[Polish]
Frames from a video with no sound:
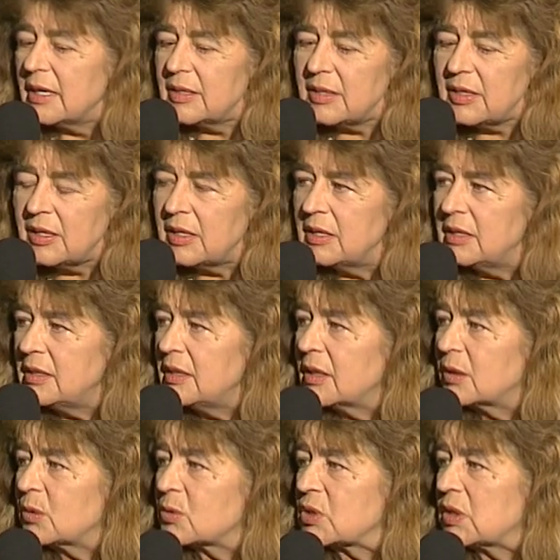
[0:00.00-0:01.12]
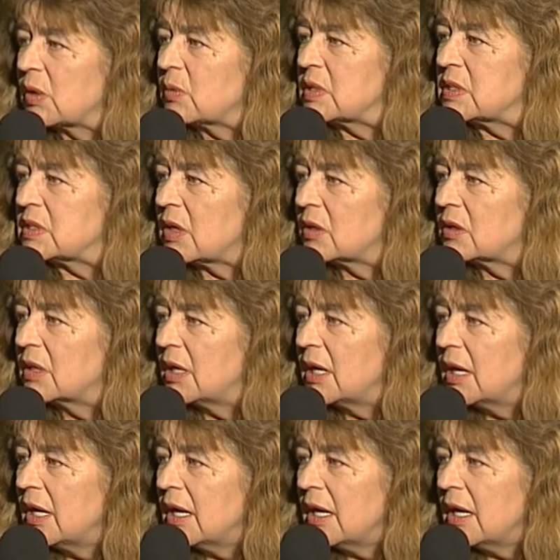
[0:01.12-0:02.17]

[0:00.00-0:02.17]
i inni, którzy tę historię